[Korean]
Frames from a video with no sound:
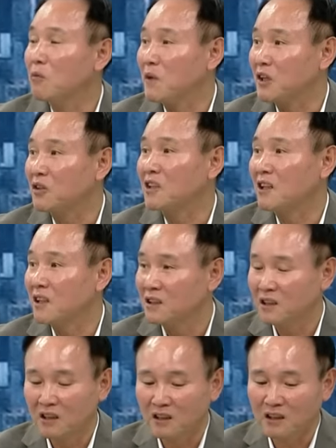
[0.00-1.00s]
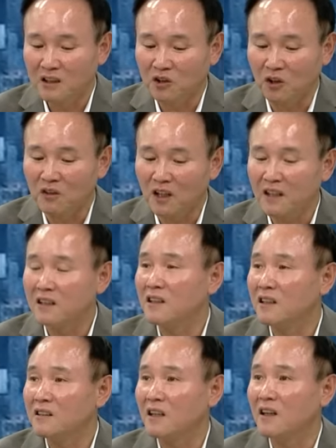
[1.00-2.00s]
배터리까지 이 전 라인을
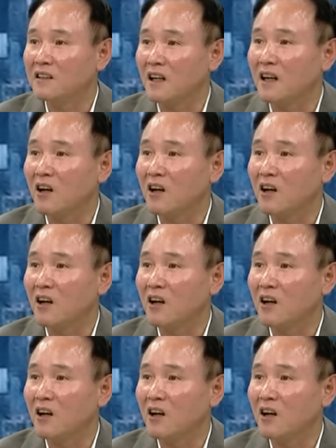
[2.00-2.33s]
갖다가 다